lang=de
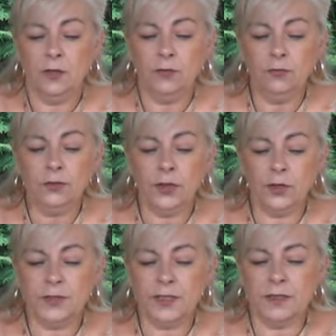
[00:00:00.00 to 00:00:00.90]
Nun
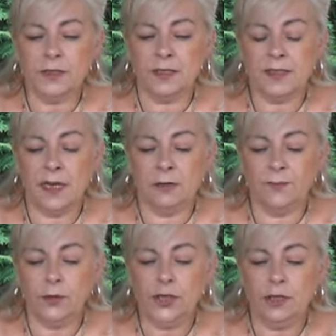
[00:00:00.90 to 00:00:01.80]
könnte das
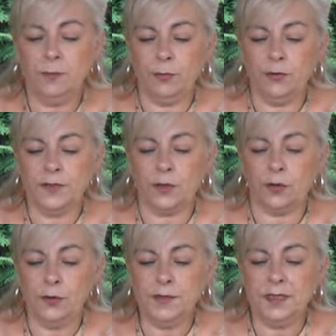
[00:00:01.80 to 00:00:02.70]
laut Washington Post
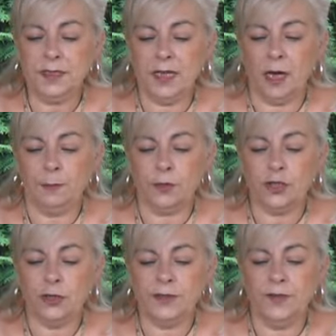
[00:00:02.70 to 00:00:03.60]
größte je
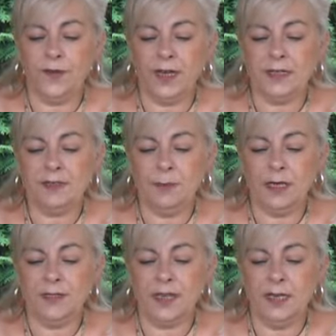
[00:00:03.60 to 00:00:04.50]
abgeschlossene
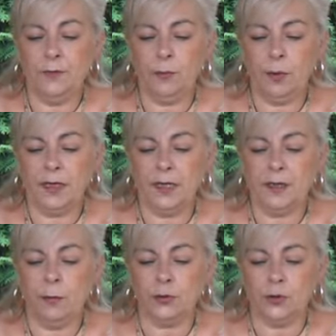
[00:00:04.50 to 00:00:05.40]

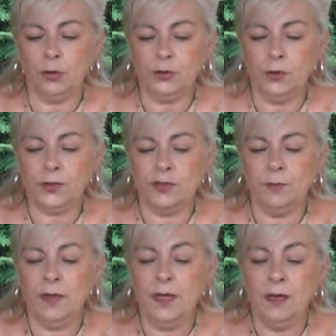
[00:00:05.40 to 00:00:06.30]
VS-Militärhilfepaket aber doch noch
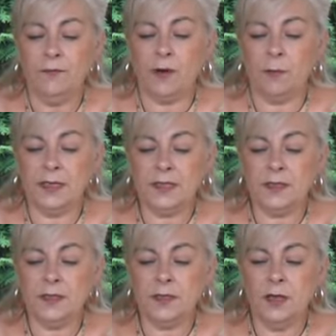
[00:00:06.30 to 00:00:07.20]
zum
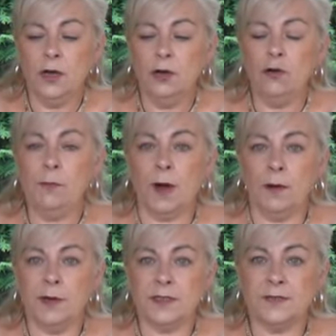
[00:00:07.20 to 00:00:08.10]
Vermächtnis
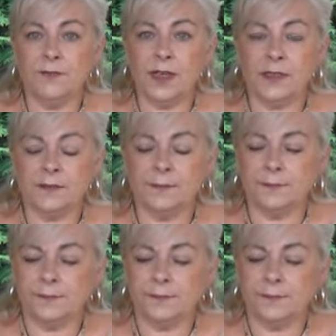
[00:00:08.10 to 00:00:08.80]
Obamas werden.